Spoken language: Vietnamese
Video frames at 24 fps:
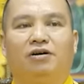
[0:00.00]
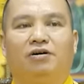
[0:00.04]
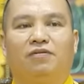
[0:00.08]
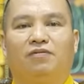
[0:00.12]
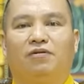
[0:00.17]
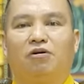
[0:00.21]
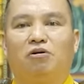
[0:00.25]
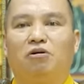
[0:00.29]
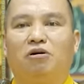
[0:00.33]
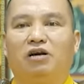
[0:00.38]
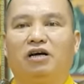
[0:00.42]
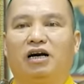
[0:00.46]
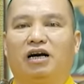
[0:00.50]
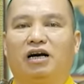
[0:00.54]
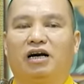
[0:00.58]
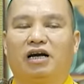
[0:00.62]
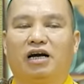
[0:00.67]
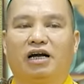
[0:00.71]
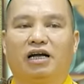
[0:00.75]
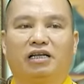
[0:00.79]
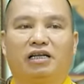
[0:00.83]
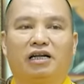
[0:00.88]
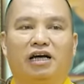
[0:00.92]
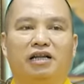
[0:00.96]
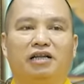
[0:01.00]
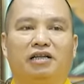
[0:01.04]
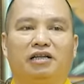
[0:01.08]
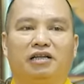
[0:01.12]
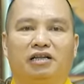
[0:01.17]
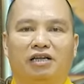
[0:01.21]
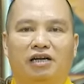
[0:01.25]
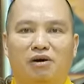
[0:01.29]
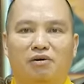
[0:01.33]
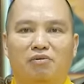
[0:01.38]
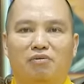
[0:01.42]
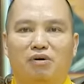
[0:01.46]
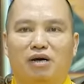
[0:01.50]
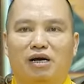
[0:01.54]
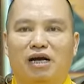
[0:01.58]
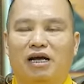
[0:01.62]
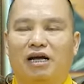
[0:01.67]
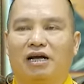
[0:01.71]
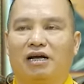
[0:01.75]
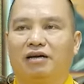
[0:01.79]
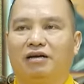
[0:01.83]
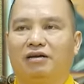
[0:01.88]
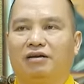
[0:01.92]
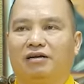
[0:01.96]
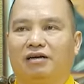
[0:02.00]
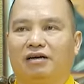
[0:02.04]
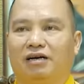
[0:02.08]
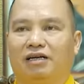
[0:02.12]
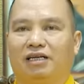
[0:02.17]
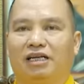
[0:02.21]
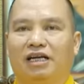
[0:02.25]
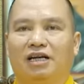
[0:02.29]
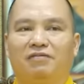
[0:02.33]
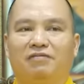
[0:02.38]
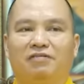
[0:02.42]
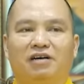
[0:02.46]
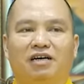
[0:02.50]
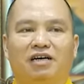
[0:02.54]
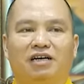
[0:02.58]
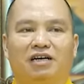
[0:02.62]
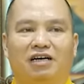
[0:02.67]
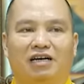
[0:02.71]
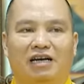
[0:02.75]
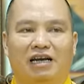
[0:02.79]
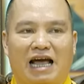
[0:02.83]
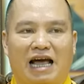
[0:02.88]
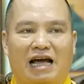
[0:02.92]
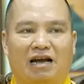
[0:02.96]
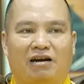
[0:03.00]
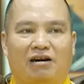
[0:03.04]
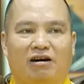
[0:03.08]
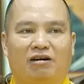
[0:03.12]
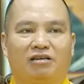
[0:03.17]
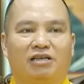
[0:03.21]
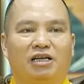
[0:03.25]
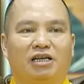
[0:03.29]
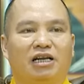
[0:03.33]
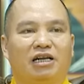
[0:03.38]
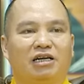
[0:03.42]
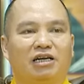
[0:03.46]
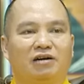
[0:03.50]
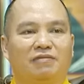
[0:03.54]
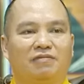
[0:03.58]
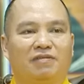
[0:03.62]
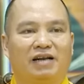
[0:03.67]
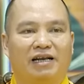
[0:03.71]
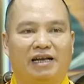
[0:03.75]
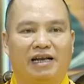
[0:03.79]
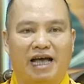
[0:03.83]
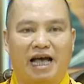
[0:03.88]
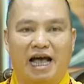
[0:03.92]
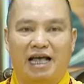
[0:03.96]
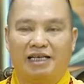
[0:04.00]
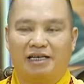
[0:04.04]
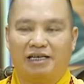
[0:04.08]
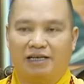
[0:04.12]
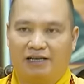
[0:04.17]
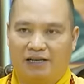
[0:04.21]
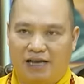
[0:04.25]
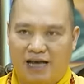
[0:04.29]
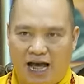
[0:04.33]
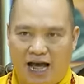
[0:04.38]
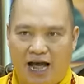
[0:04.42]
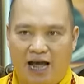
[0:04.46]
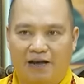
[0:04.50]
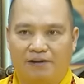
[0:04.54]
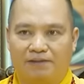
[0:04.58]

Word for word: Vô lượng à, thần thông ở Tây Phương Cực Lạc đó chính là Đức Phật A-di-đà.